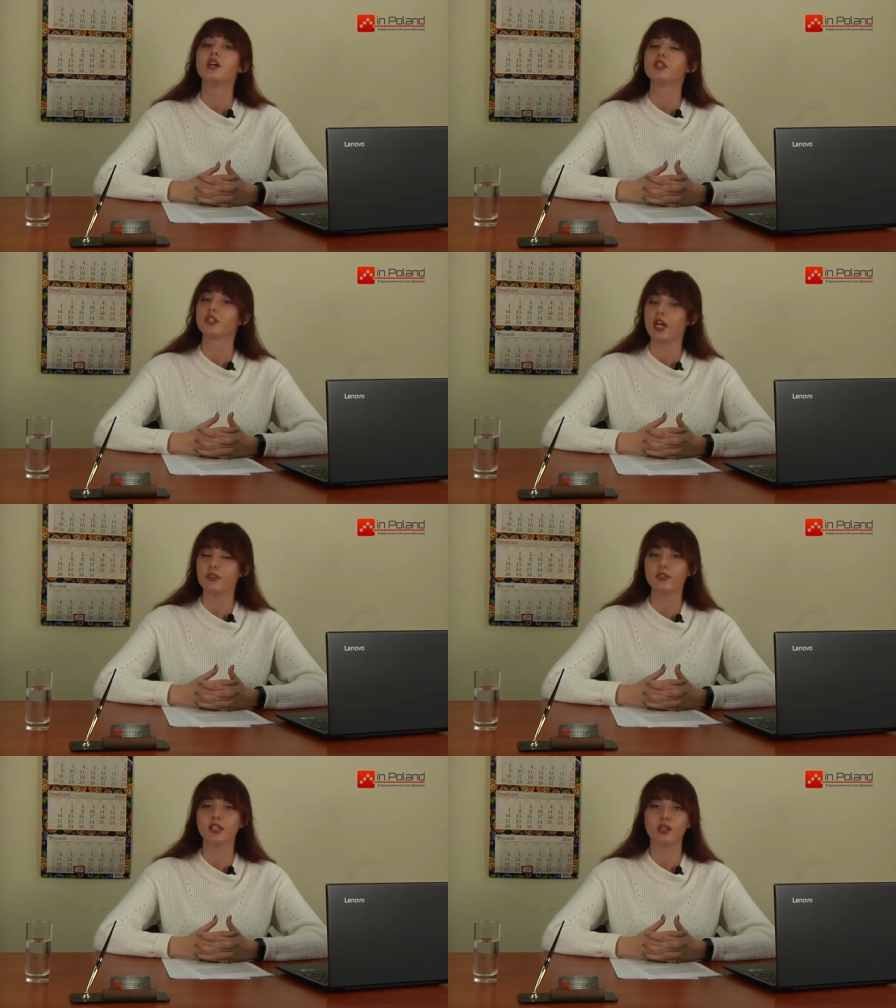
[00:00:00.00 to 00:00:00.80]

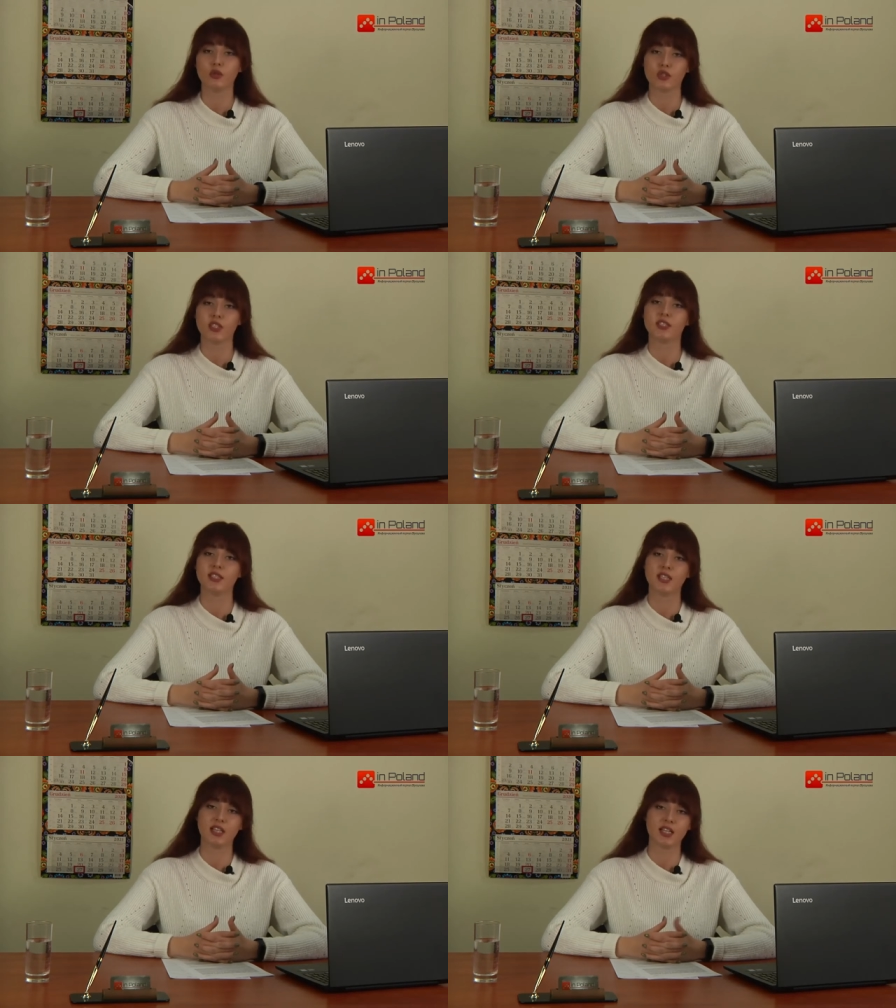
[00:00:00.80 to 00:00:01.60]
Штрафы, наложенные
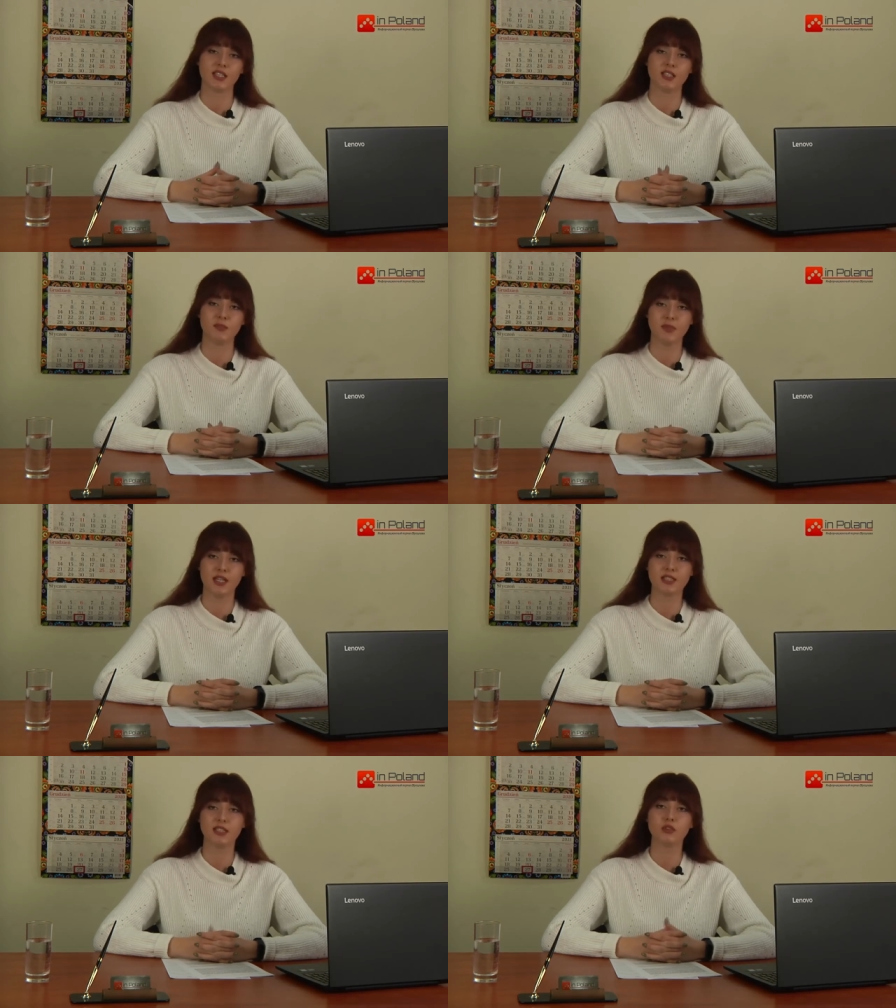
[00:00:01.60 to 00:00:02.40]
санитарной
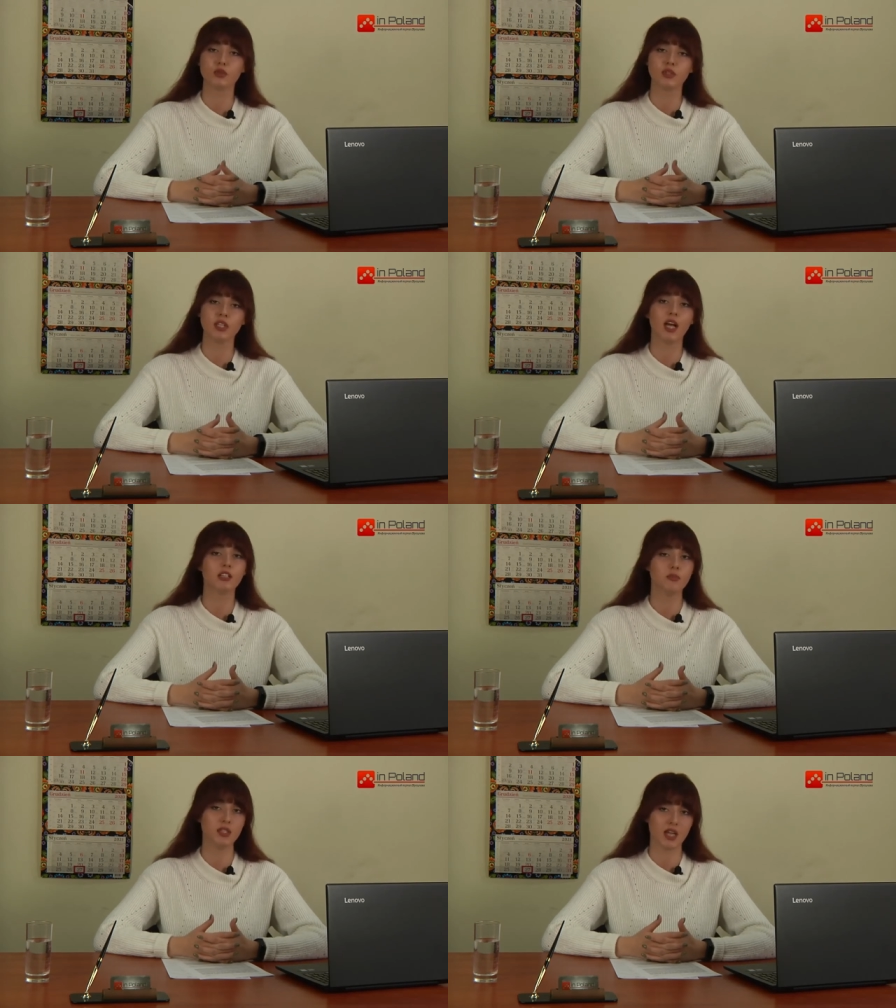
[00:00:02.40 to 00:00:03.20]
инспекцией, суды
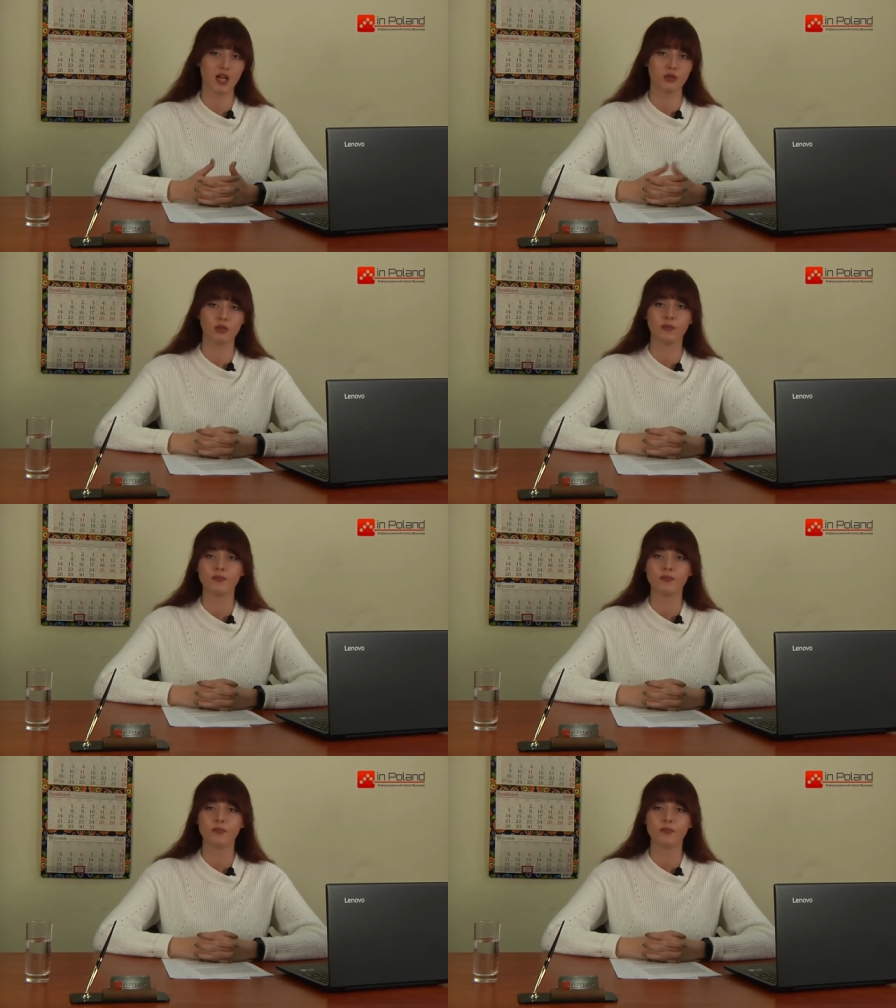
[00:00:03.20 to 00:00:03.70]
отменяют.